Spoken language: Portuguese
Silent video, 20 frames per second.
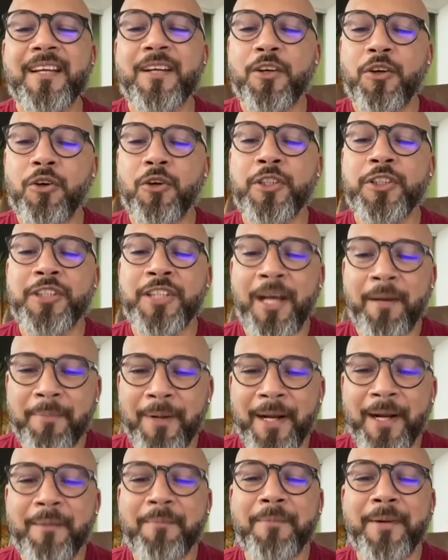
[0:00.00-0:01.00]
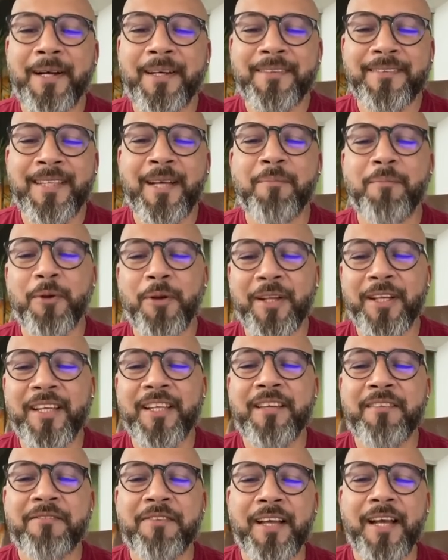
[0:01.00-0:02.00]
Cochabamba, na
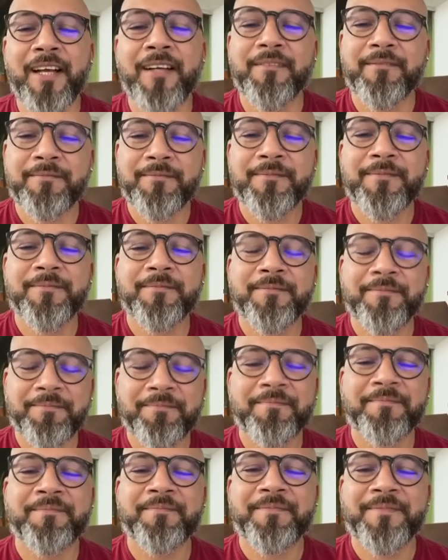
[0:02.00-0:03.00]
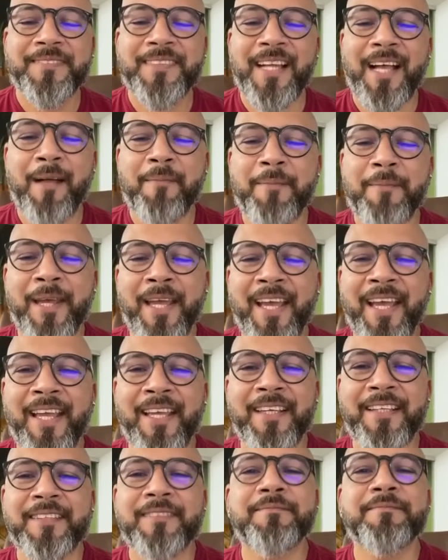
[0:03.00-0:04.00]
Bolívia.
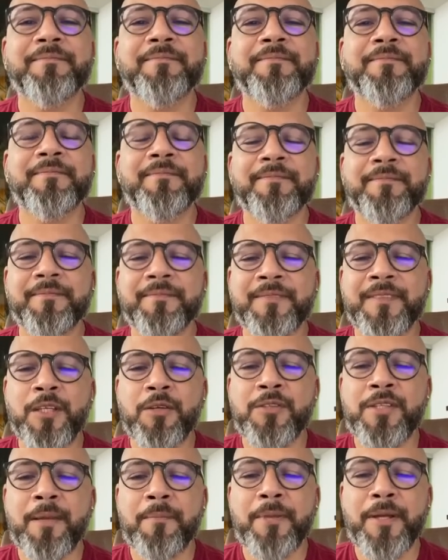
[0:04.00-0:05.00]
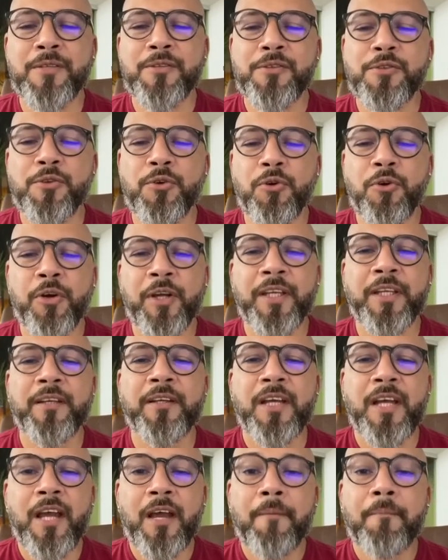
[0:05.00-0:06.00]
Amém. Deus
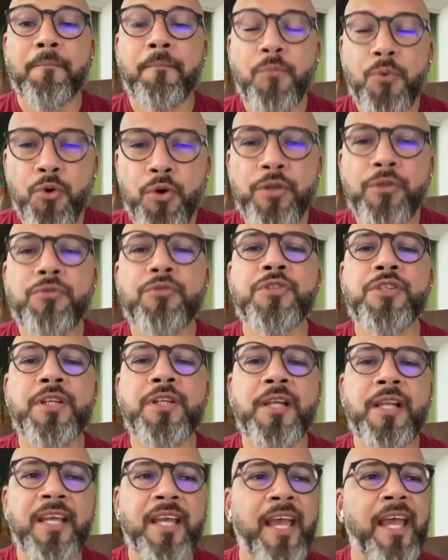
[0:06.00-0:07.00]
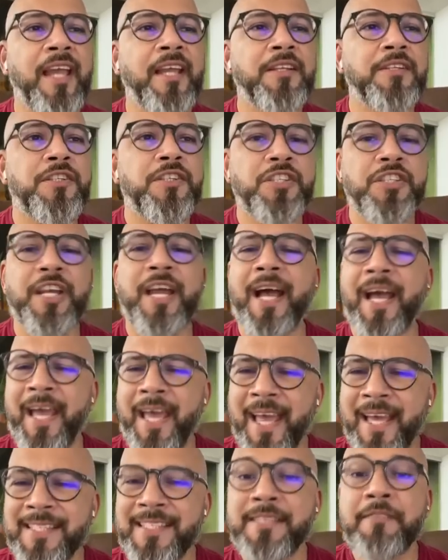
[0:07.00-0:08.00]
abençoe. Muitos clientes
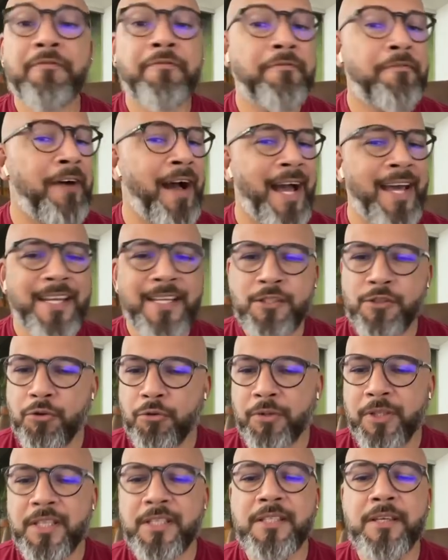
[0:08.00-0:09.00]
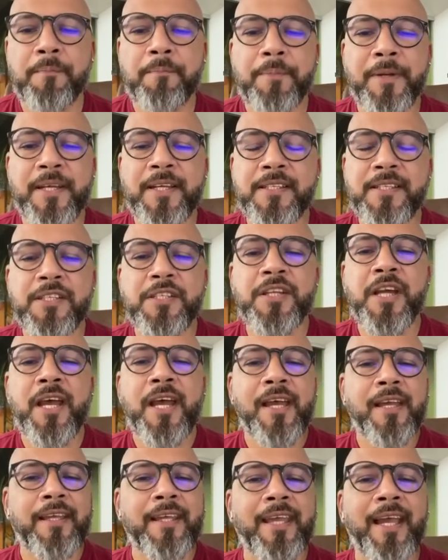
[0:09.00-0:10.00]
GAS, várias outras empresas
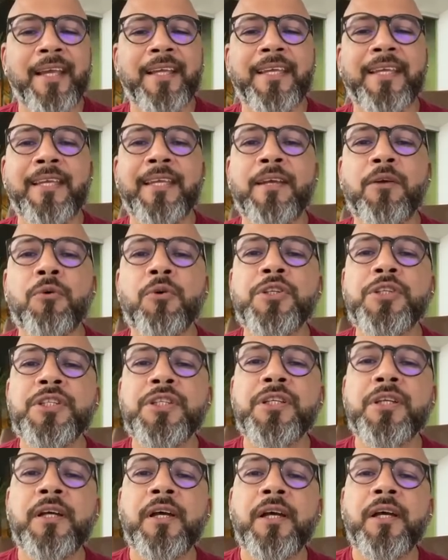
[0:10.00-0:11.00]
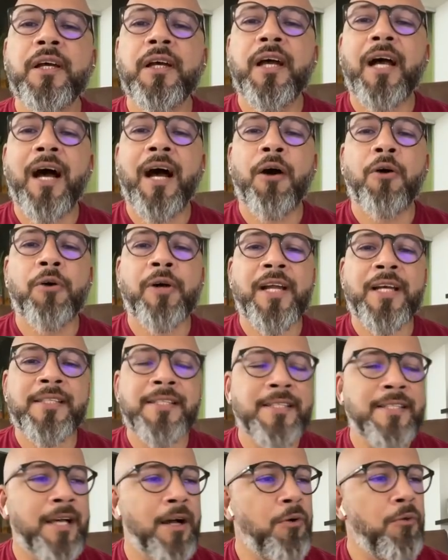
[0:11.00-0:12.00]
que aqui hoje a
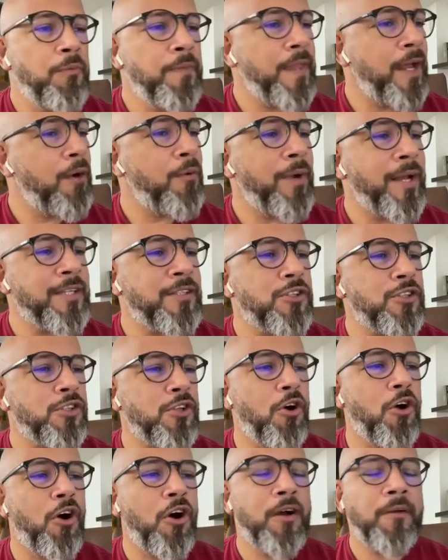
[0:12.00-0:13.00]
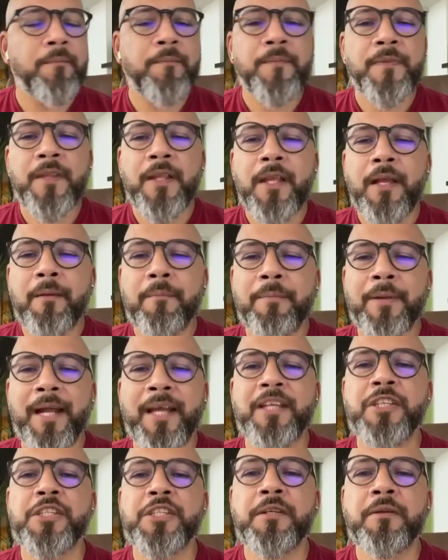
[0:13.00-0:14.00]
oração não é só para
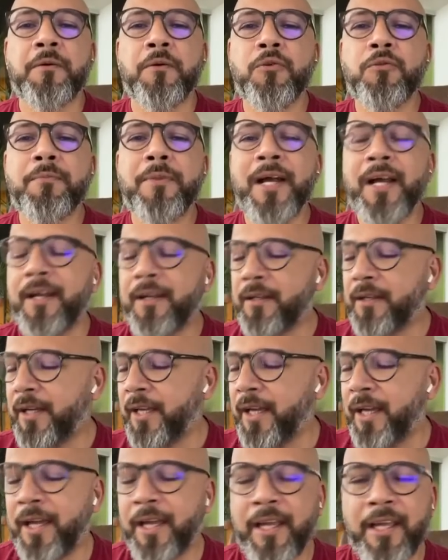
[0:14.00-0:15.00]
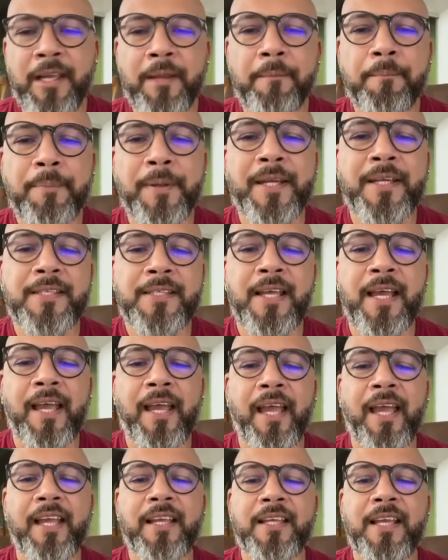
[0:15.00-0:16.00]
uma é, empresa
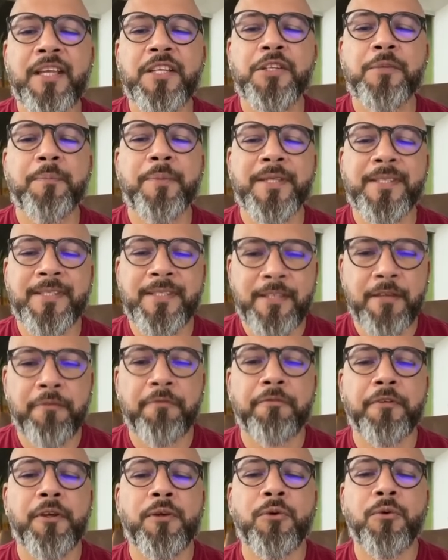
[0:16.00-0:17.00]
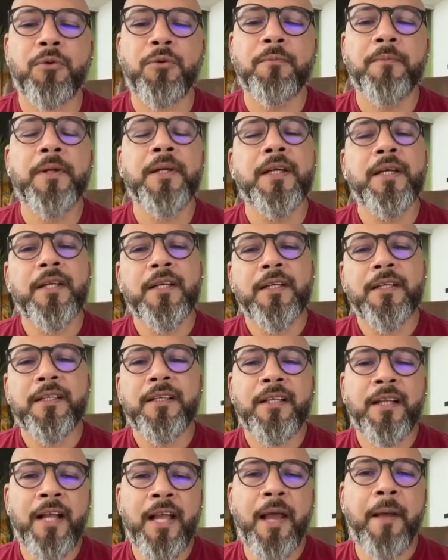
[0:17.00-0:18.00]
em específico,
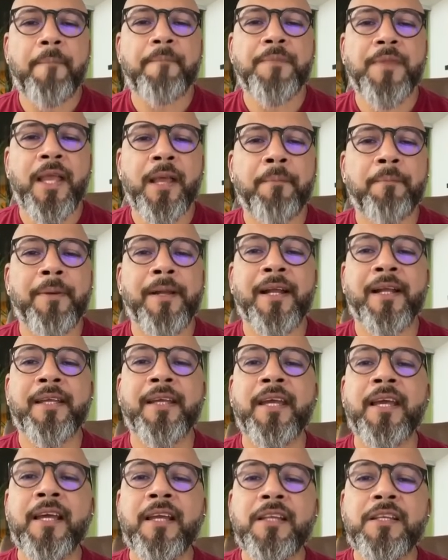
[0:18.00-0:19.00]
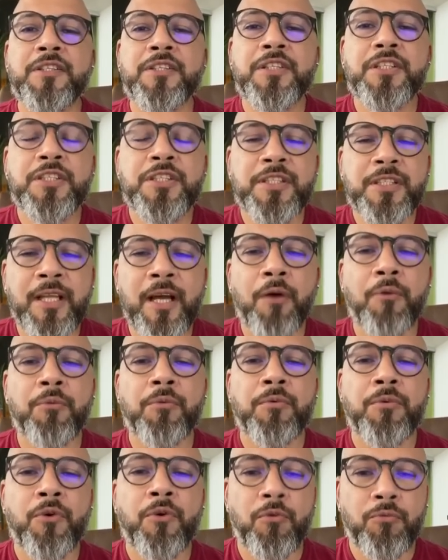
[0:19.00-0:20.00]
né? é para aqueles que
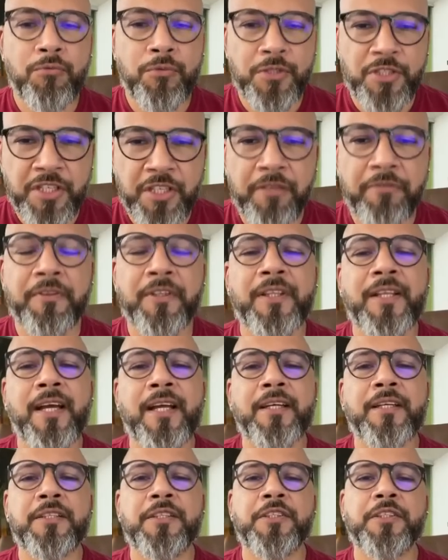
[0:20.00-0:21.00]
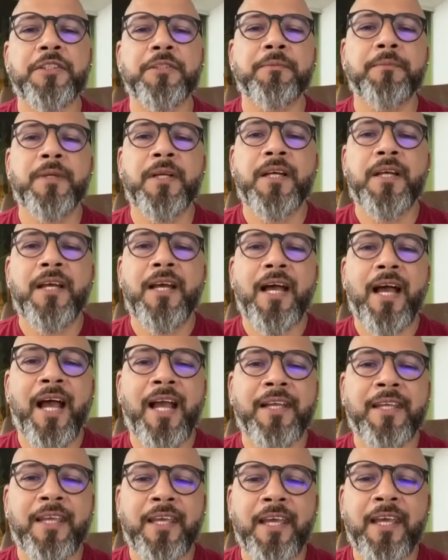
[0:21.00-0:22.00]
estão com dívidas,
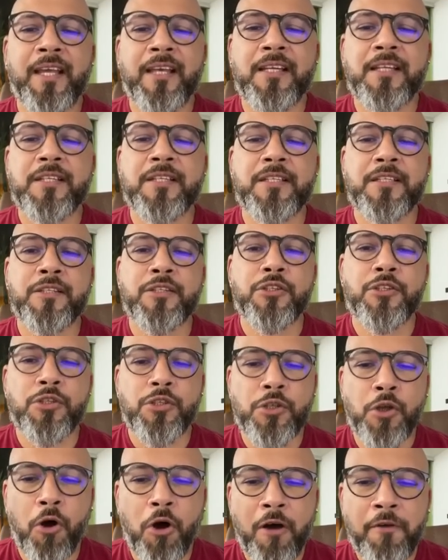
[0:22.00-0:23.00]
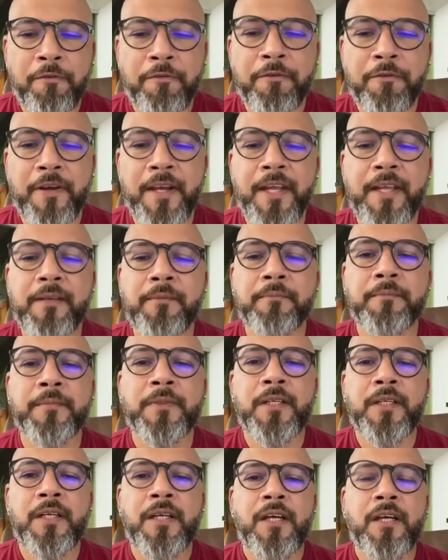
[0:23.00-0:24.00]
aqueles que sofrem
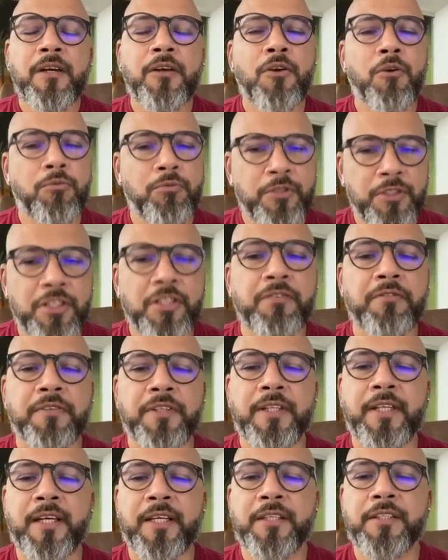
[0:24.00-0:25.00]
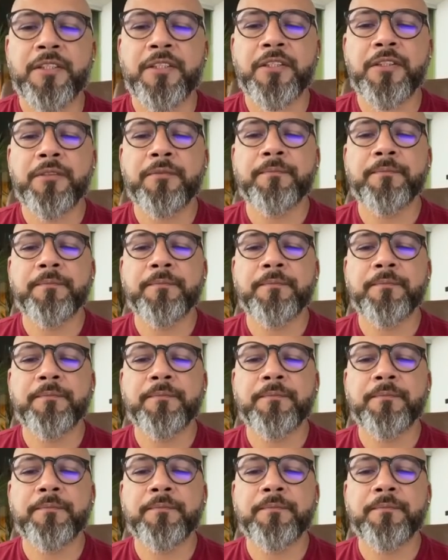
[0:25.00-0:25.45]
com dívidas.